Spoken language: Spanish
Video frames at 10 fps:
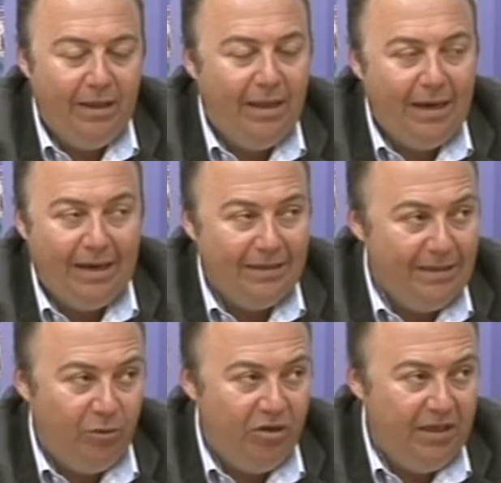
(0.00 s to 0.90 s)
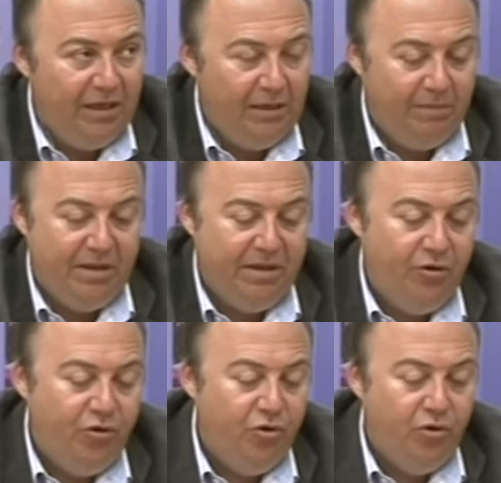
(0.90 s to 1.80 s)
la clase política en mm. España, ¿no?
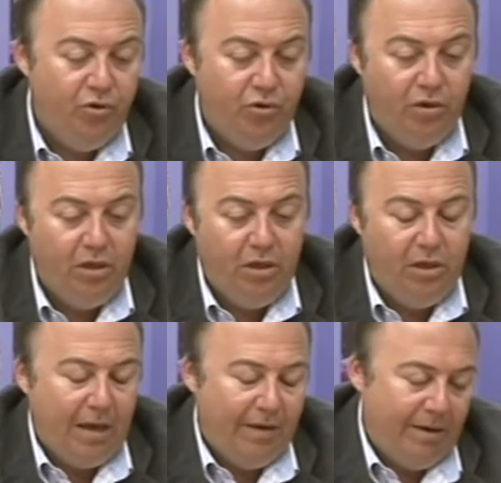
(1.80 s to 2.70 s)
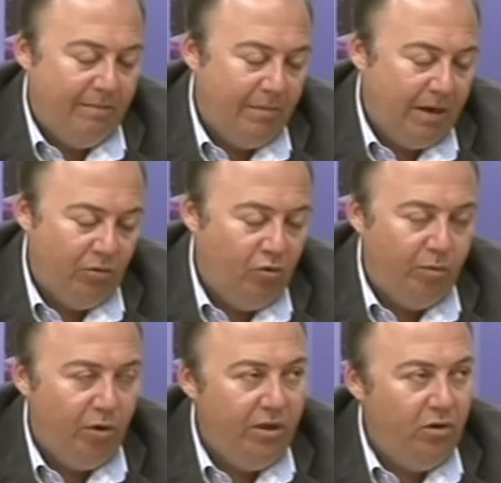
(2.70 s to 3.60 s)
Yo habrán algunos
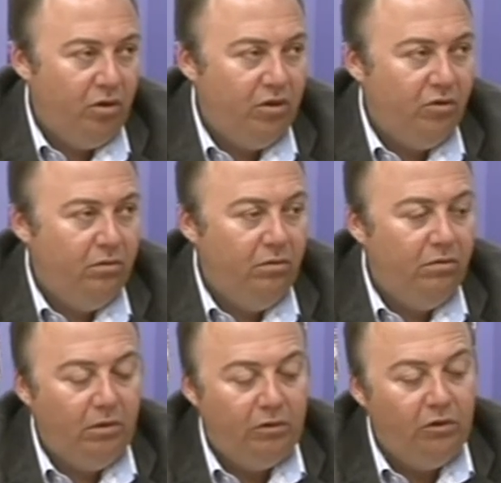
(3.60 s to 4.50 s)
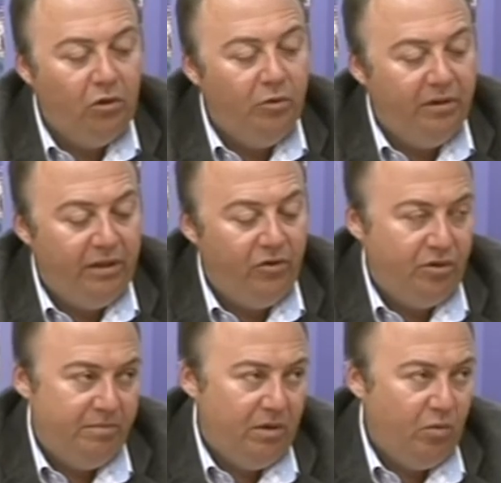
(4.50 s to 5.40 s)
políticos que son auténticos y verdaderos
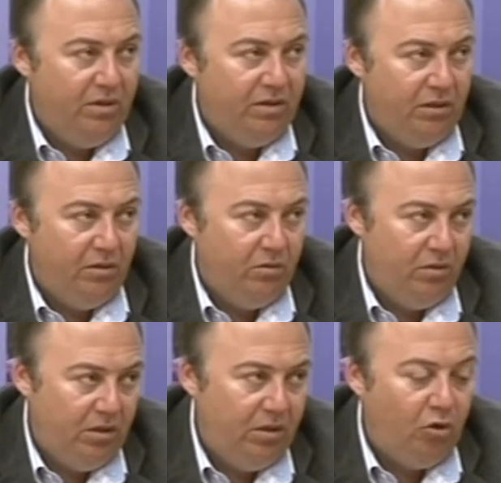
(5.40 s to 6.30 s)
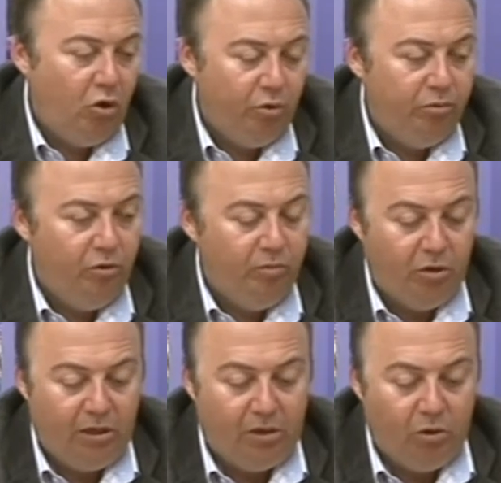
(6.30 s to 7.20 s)
sinvergüenzas ¿no? y corruptos
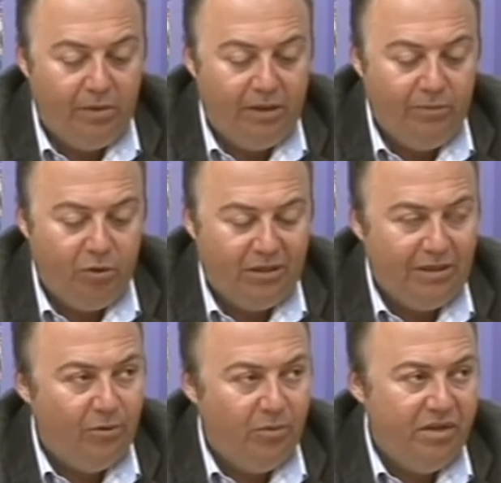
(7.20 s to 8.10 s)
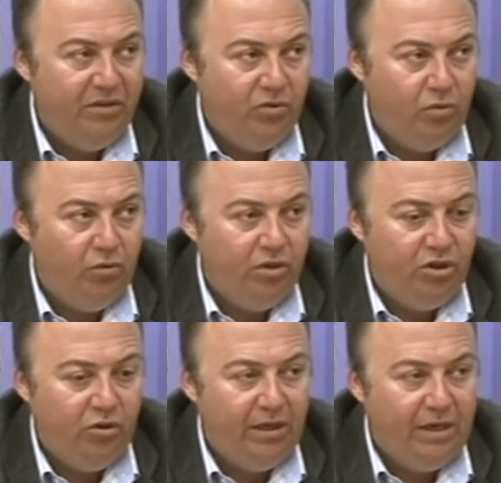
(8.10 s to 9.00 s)
porque roban y porque se aprovechan de su
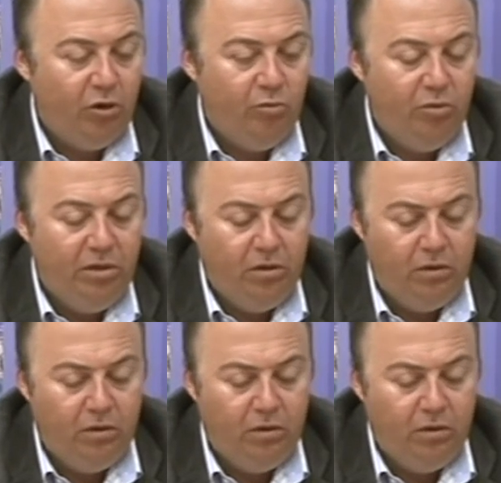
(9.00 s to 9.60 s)
condición de cargo público,